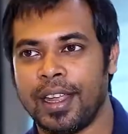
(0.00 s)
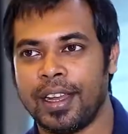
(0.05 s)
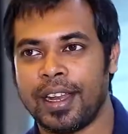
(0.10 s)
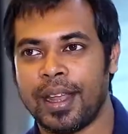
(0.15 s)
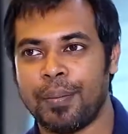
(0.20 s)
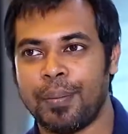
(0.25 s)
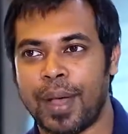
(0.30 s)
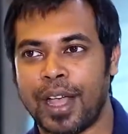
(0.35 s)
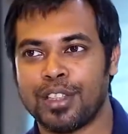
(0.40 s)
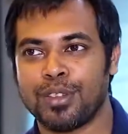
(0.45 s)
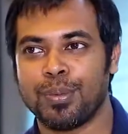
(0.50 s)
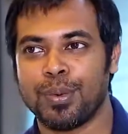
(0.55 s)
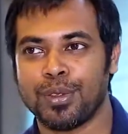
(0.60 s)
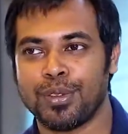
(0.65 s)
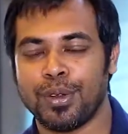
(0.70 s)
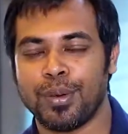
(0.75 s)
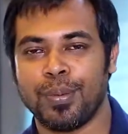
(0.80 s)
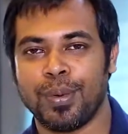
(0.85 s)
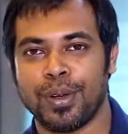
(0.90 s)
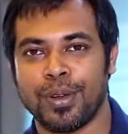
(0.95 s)
এটা পাঁচ
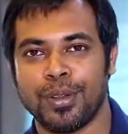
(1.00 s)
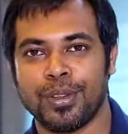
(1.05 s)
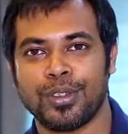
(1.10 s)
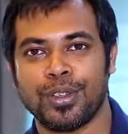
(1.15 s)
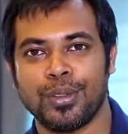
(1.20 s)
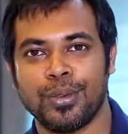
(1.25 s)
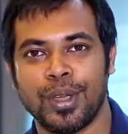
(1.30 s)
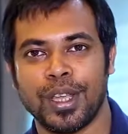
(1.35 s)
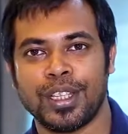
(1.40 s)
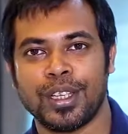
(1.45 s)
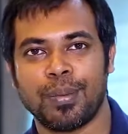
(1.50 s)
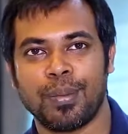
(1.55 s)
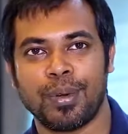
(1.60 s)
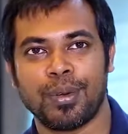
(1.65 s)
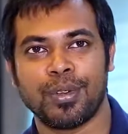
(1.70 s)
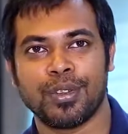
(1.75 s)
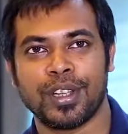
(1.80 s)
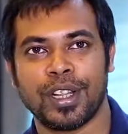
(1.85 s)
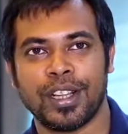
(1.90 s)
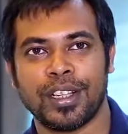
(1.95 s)
বছর পরে হচ্ছে দুই
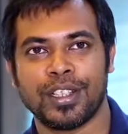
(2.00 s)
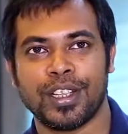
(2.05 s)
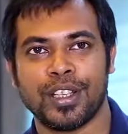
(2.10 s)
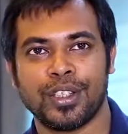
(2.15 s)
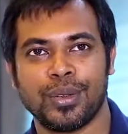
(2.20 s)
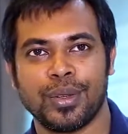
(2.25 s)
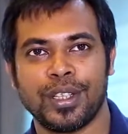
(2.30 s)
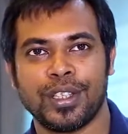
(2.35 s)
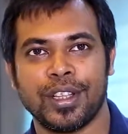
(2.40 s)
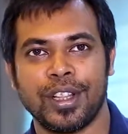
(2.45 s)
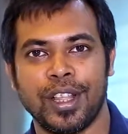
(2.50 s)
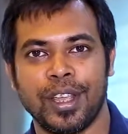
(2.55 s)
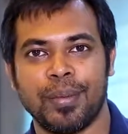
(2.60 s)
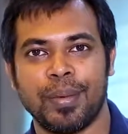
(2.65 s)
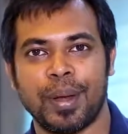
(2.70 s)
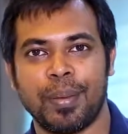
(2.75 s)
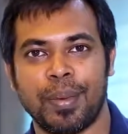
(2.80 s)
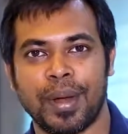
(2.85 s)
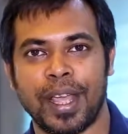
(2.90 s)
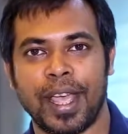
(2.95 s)
সালে শেষ হয়েছিল
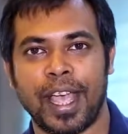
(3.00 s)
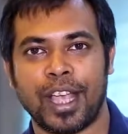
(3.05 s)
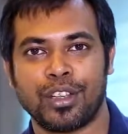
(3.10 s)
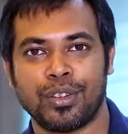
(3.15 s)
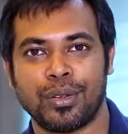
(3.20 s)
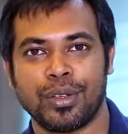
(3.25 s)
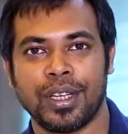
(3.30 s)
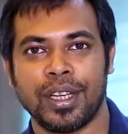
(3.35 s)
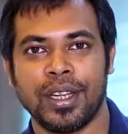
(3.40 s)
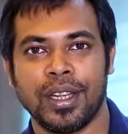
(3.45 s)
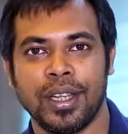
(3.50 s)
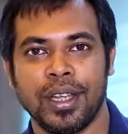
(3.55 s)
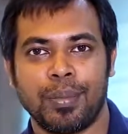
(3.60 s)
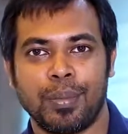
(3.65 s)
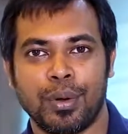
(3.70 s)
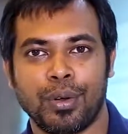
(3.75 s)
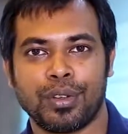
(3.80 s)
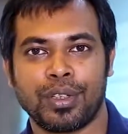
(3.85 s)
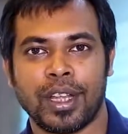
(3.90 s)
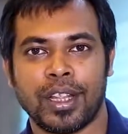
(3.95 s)
এবার প্রায় একশোটি
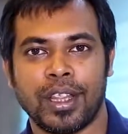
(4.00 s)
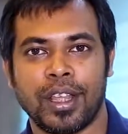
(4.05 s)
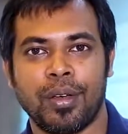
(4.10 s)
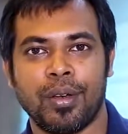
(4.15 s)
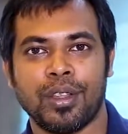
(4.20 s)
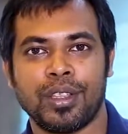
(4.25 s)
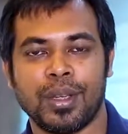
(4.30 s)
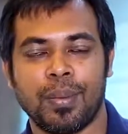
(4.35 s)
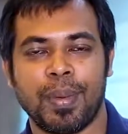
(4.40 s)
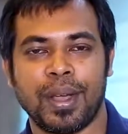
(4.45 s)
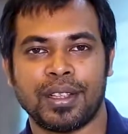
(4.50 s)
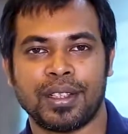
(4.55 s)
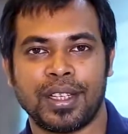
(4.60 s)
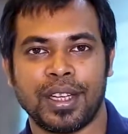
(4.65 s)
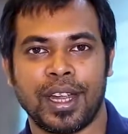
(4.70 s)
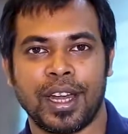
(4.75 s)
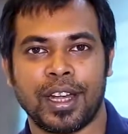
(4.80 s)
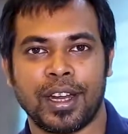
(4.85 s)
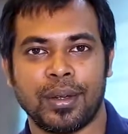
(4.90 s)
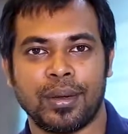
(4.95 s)
পুরস্কার দেওয়া হচ্ছে
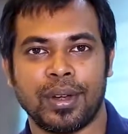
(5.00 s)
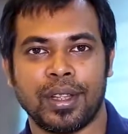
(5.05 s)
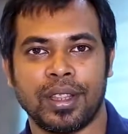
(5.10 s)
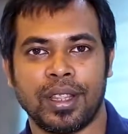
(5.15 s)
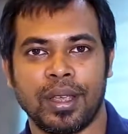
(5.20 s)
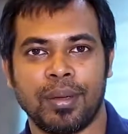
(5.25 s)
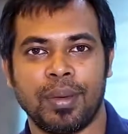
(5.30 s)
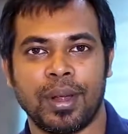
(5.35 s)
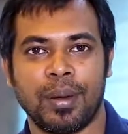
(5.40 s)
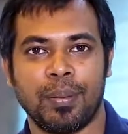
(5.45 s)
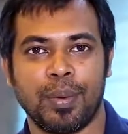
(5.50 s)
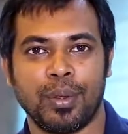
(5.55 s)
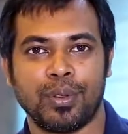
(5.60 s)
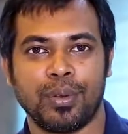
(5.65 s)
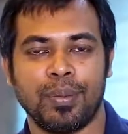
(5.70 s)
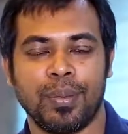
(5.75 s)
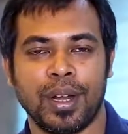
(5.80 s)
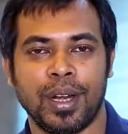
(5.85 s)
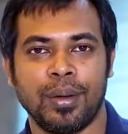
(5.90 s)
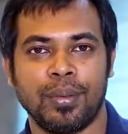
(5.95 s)
পাঁচটি ক্যাটাগরিতে এবার
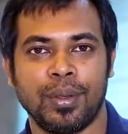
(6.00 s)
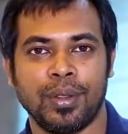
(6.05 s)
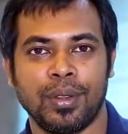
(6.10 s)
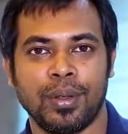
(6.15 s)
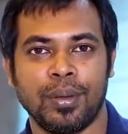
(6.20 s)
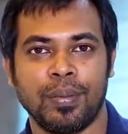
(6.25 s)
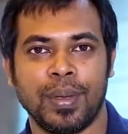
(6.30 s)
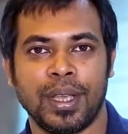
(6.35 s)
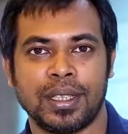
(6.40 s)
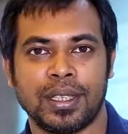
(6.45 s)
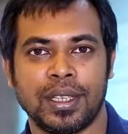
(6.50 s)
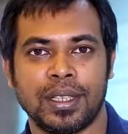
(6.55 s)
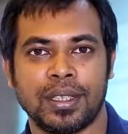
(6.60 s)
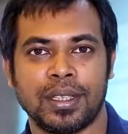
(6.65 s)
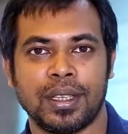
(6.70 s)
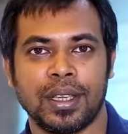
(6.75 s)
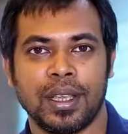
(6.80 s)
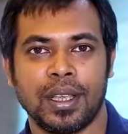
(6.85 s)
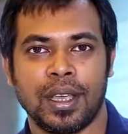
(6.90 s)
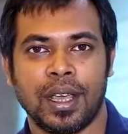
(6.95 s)
প্রথমবারের মতো বেসিস